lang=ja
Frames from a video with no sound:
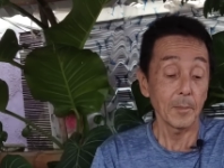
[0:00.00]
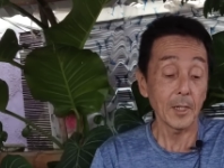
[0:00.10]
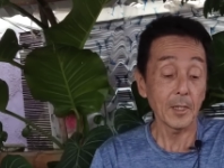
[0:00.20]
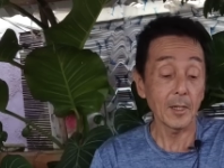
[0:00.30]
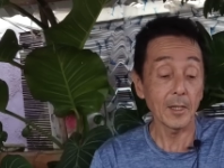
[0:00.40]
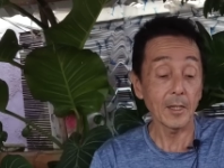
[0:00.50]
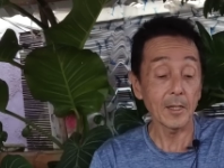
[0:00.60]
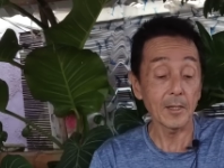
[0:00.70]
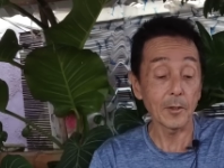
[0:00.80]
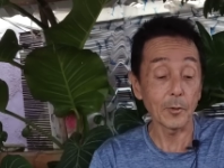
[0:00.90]
マニラ以
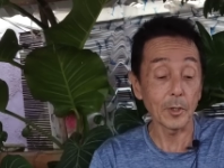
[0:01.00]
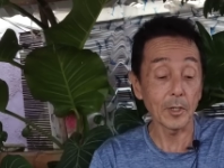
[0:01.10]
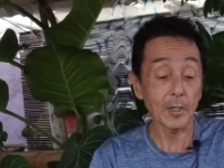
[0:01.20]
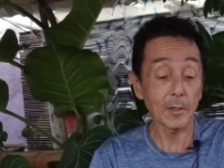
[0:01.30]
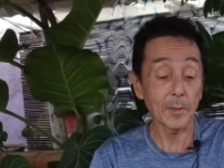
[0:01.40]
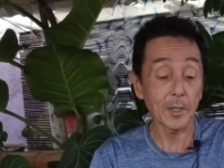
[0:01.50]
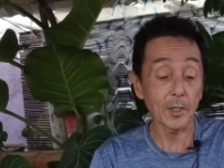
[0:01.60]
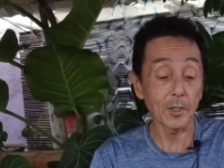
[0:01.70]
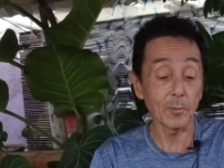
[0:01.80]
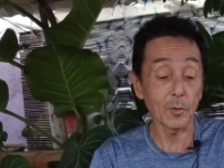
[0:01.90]
外での田舎
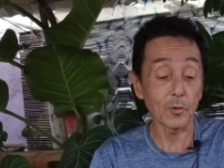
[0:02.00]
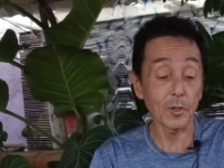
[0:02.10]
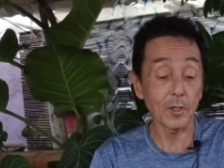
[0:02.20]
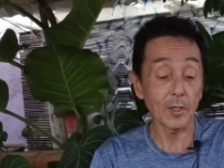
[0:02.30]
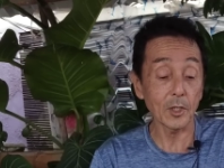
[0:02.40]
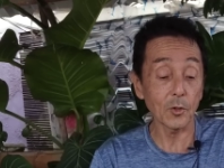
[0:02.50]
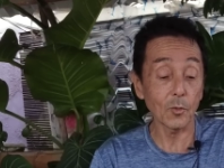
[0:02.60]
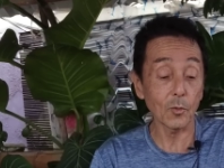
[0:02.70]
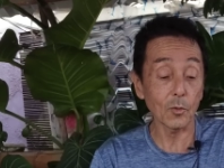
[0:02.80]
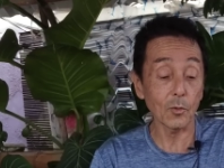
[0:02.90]
町でも連れ出し
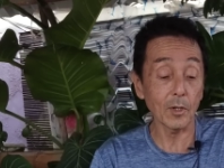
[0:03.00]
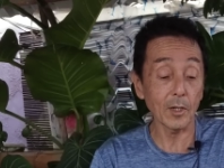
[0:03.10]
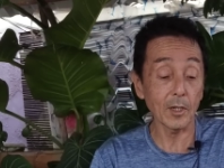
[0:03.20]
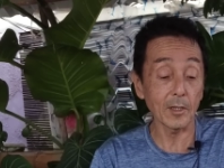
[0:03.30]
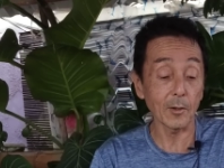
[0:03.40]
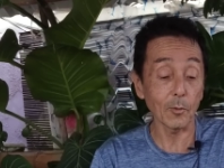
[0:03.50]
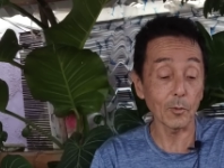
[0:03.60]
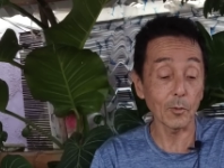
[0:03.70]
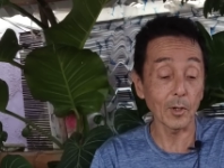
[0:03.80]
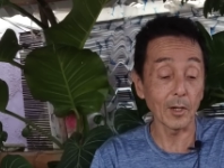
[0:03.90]
を断られた
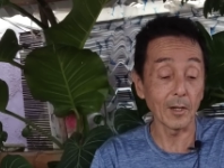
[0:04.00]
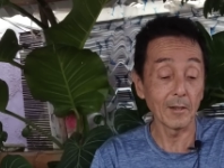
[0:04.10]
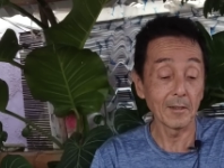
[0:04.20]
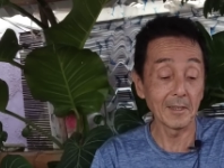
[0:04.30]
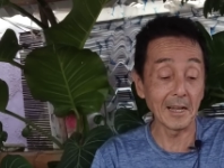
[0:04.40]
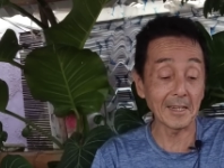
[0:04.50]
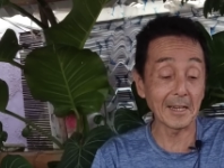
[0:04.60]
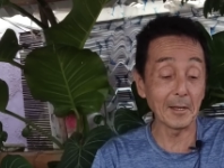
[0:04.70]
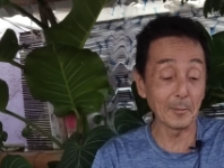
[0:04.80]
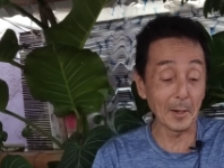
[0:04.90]
ことが何
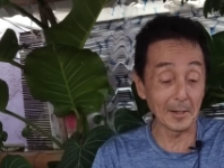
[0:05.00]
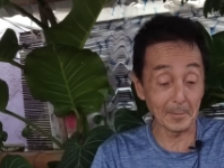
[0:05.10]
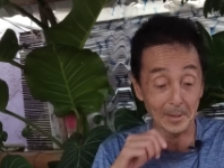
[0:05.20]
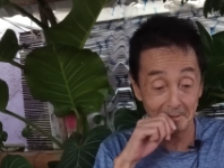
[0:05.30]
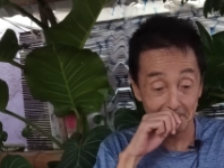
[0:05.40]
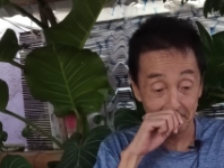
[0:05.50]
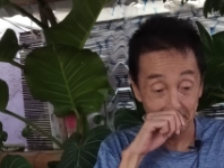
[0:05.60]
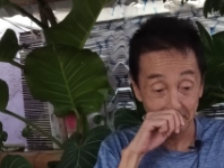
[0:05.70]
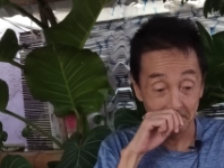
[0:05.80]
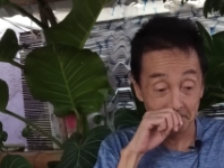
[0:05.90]
回もあります。